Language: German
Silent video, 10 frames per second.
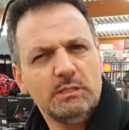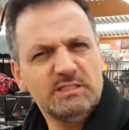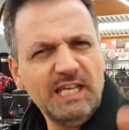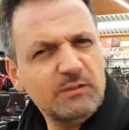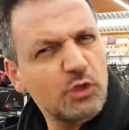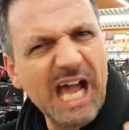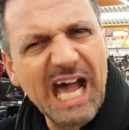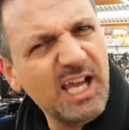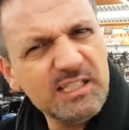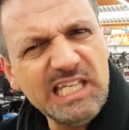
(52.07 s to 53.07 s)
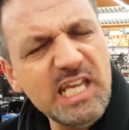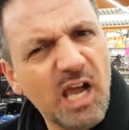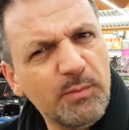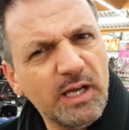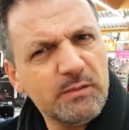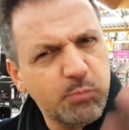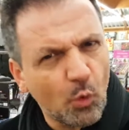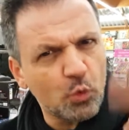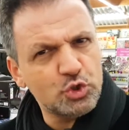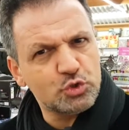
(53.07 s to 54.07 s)
6 oder 8 Gigabyte
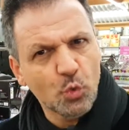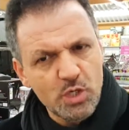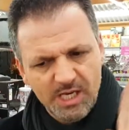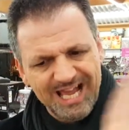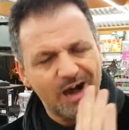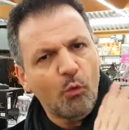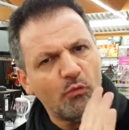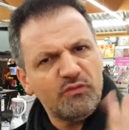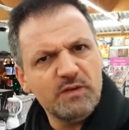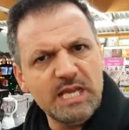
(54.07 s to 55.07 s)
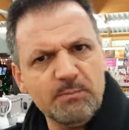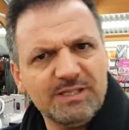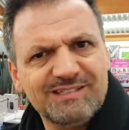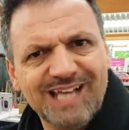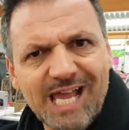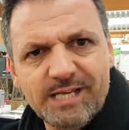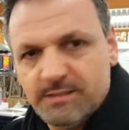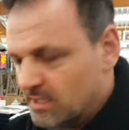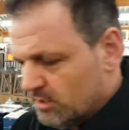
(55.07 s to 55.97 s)
pro Stunde Aufnahmezeit.